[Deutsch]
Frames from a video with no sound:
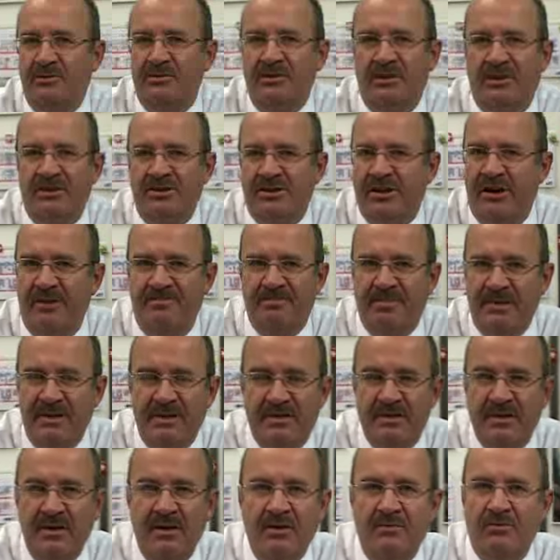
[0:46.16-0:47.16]
Und das ist
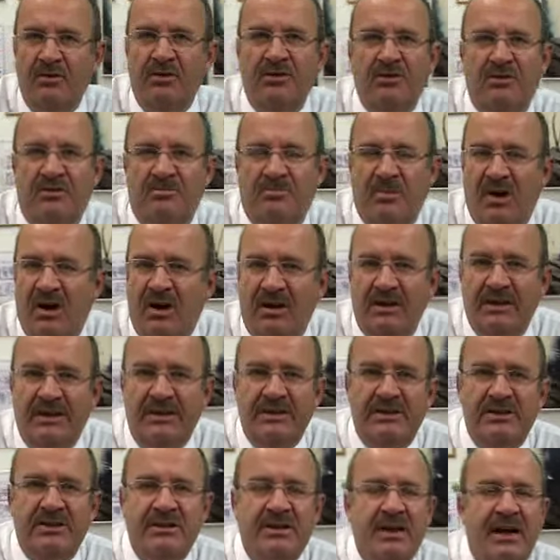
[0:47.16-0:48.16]
etwas, was normal
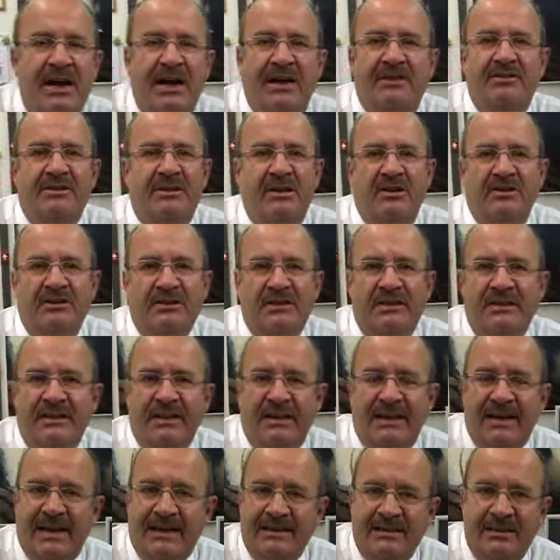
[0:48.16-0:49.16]
ist, auch in anderen
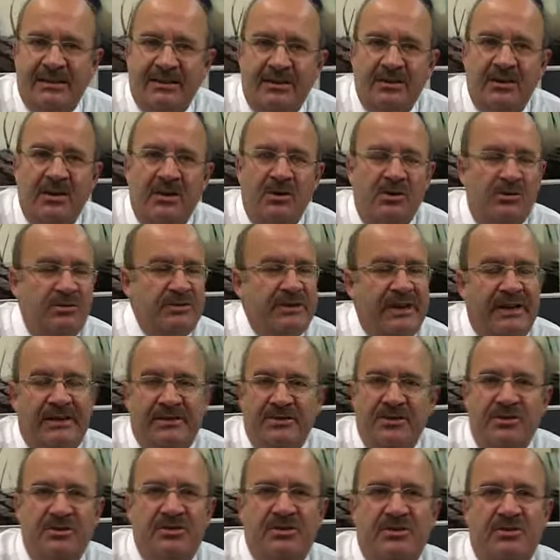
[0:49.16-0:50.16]
Ländern, und hat
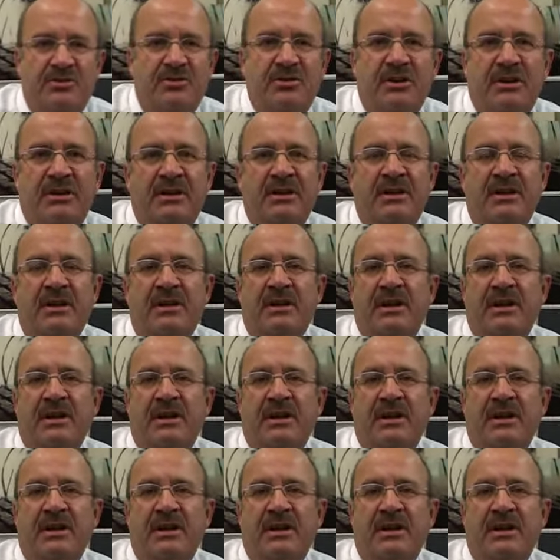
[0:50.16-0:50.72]
nichts zu tun,